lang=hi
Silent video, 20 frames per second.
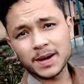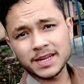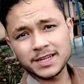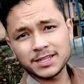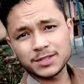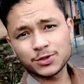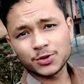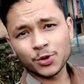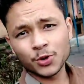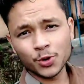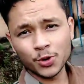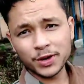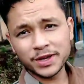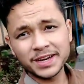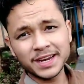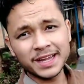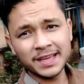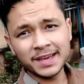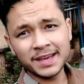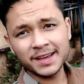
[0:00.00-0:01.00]
बारिश तो हो ही
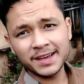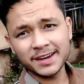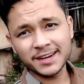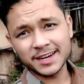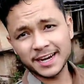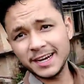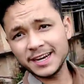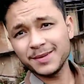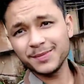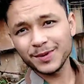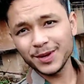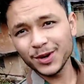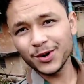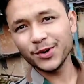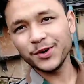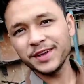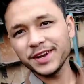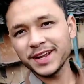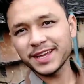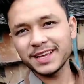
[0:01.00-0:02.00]
रही है ठंड भी
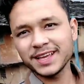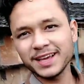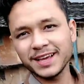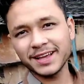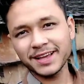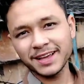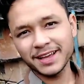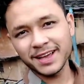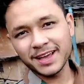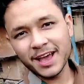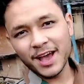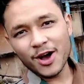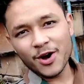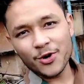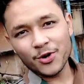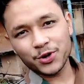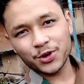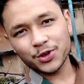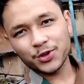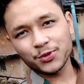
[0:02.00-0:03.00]
हो ही रही है
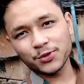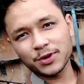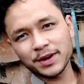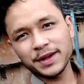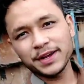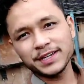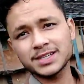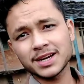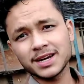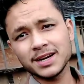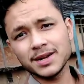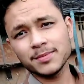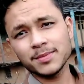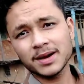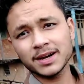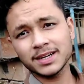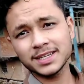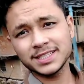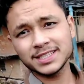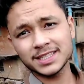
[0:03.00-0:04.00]
और क्यों ना इस ठंड
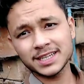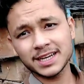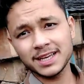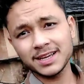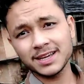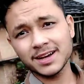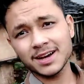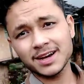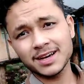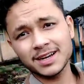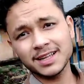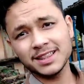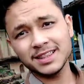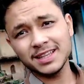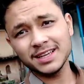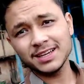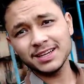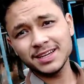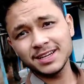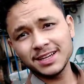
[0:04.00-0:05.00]
में अगर चाय का
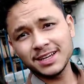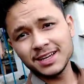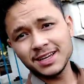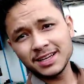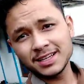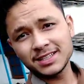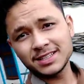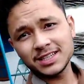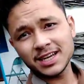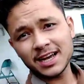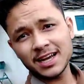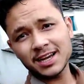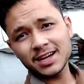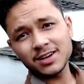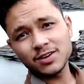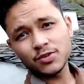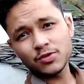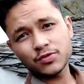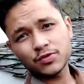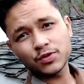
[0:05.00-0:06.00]
आनंद चाय
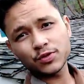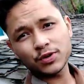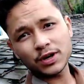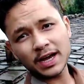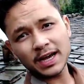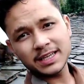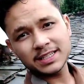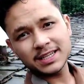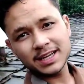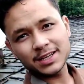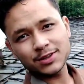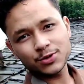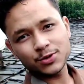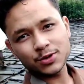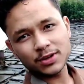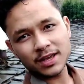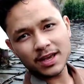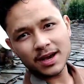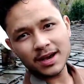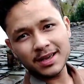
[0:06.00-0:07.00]
का लुफ्त उठाया जाए तो
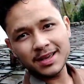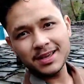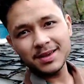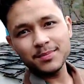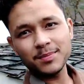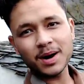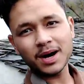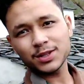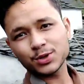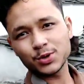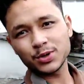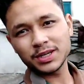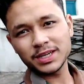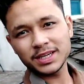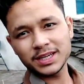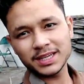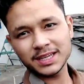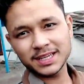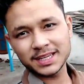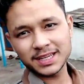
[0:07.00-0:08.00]
क्या ही बात
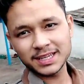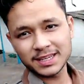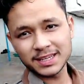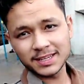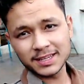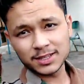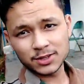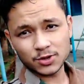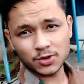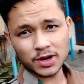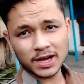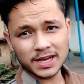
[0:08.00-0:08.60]
होगी तो